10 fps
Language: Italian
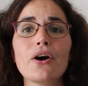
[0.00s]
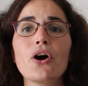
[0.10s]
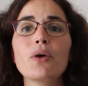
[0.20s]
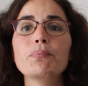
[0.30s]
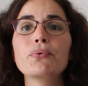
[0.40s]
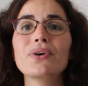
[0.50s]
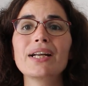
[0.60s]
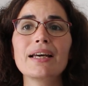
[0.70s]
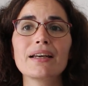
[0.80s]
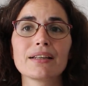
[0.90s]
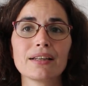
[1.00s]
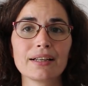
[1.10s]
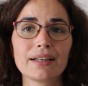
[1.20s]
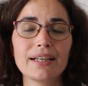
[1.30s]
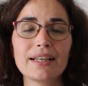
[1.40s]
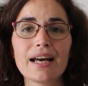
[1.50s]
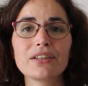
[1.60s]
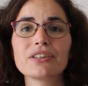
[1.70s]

oppure cliccando